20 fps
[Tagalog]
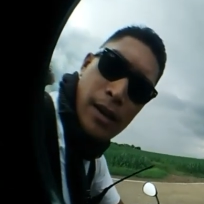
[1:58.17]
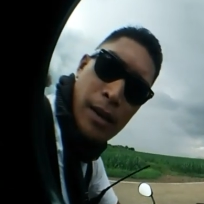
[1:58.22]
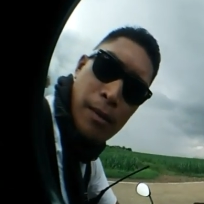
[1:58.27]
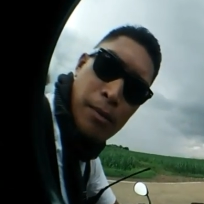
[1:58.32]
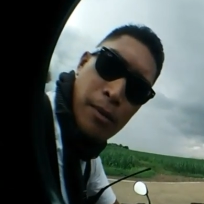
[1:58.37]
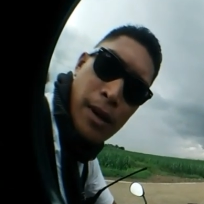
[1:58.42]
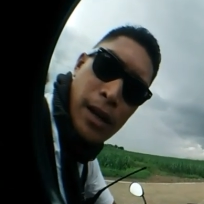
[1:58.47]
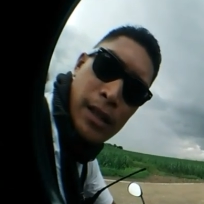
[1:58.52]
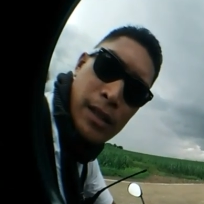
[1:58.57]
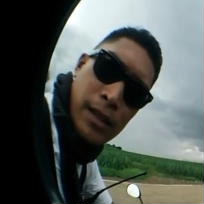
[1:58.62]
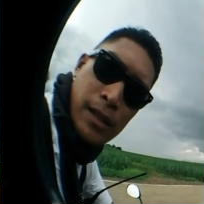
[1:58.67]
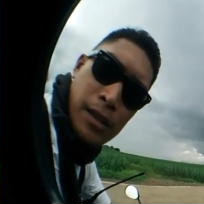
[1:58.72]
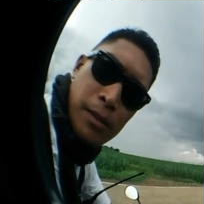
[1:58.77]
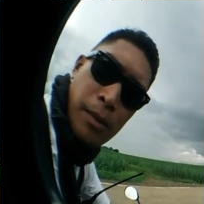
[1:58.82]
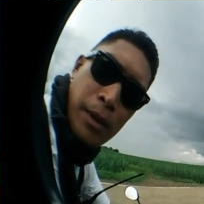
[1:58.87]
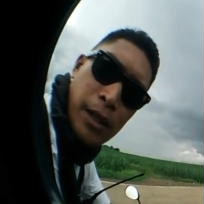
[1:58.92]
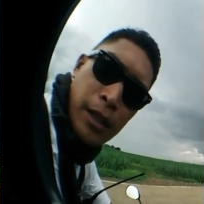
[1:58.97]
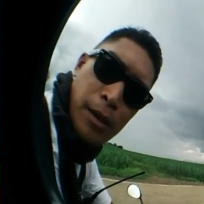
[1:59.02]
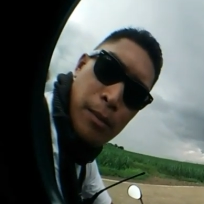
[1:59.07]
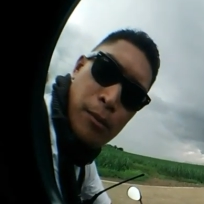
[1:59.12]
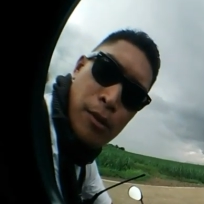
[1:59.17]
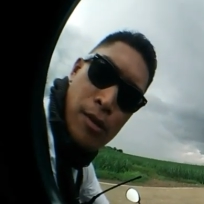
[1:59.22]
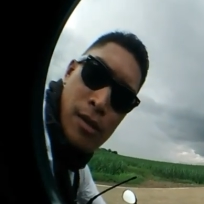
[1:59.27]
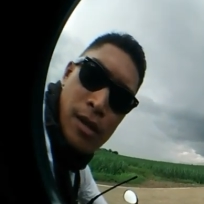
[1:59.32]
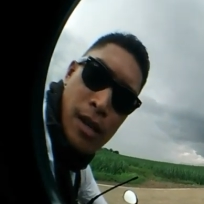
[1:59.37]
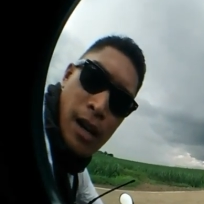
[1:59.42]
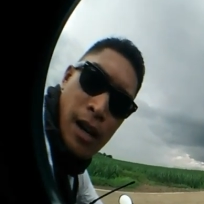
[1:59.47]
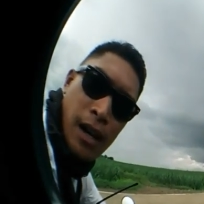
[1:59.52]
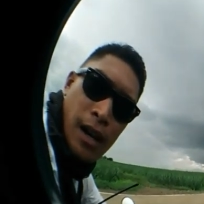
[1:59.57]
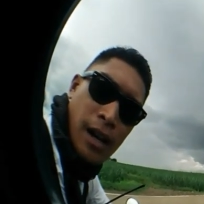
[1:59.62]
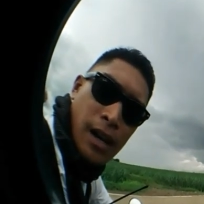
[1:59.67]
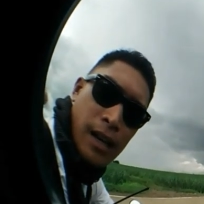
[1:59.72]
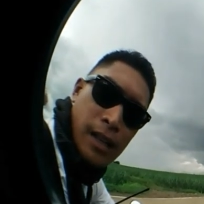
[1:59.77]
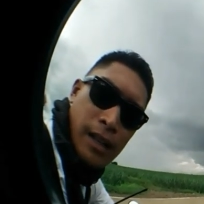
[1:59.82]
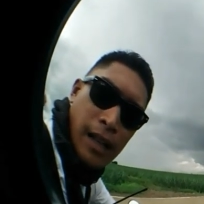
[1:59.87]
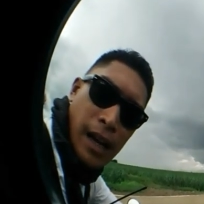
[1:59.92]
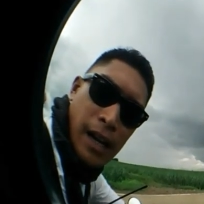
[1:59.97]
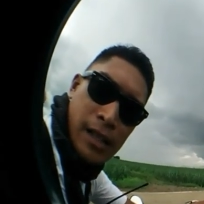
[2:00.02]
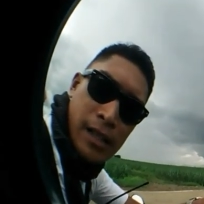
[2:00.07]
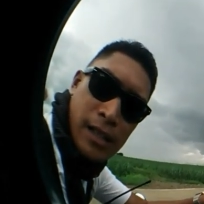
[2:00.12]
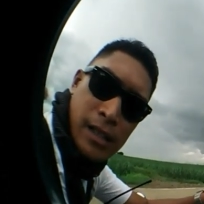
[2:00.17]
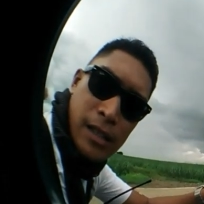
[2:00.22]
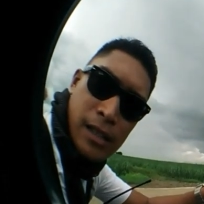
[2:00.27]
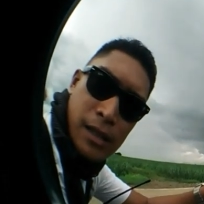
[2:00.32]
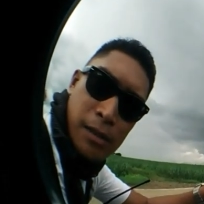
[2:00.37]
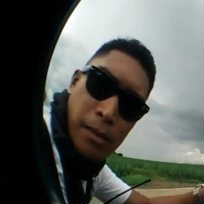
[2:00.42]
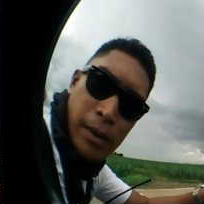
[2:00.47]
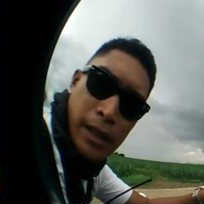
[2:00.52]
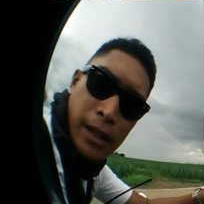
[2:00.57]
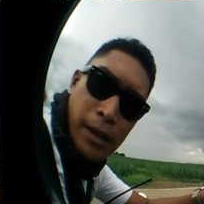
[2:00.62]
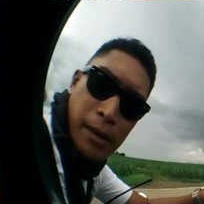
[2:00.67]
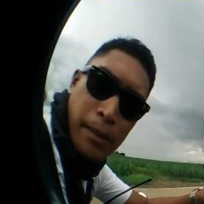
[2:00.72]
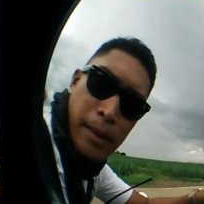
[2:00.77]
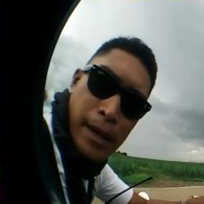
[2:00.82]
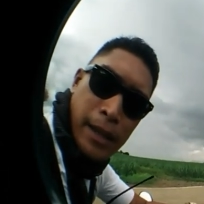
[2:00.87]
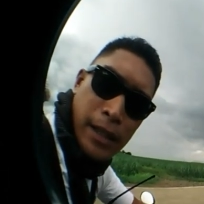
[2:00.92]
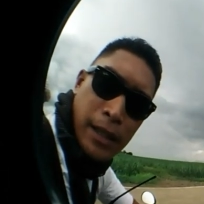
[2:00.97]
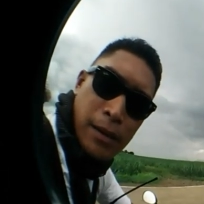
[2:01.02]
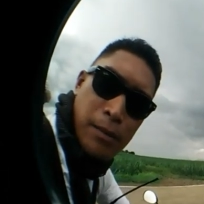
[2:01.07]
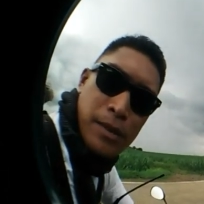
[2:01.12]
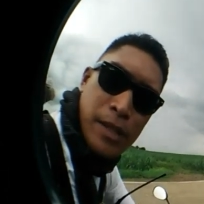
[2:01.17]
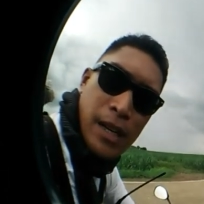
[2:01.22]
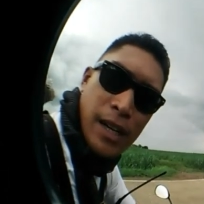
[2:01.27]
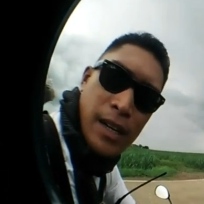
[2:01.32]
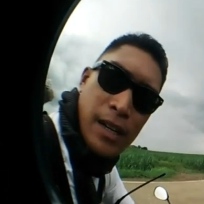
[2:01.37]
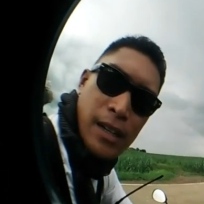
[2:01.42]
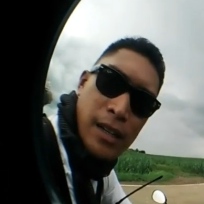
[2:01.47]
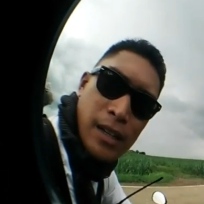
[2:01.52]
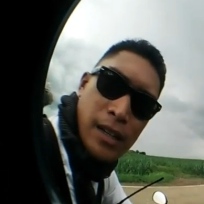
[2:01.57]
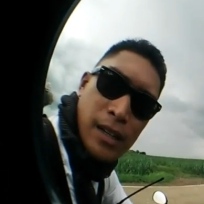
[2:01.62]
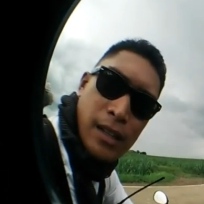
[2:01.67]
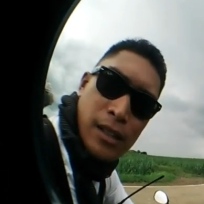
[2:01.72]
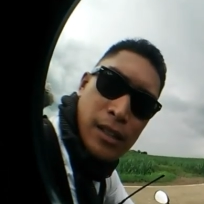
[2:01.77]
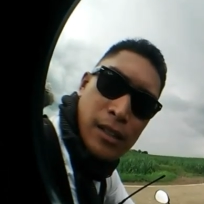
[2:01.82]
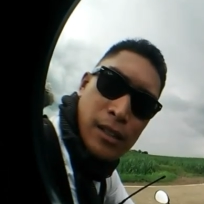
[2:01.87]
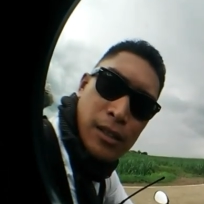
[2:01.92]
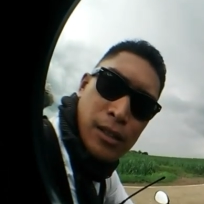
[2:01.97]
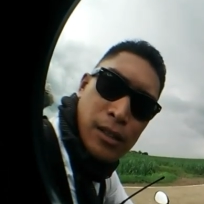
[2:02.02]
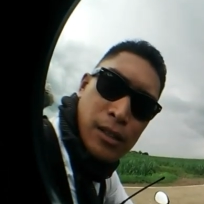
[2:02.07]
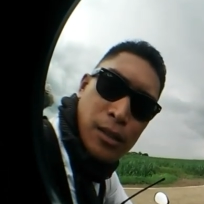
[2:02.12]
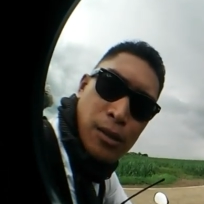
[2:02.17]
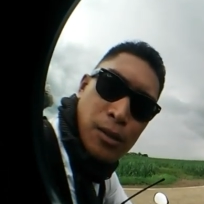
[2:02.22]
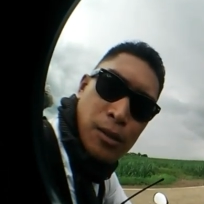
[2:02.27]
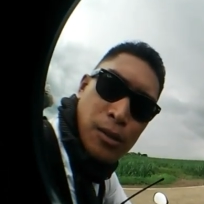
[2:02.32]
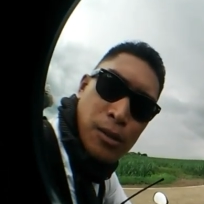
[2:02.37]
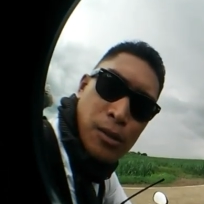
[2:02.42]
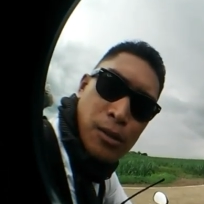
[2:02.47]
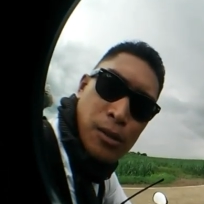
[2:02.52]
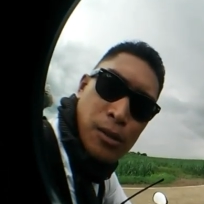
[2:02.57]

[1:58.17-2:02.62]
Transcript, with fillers: Yan po guys, may team doon sa taas. May, may team siya. So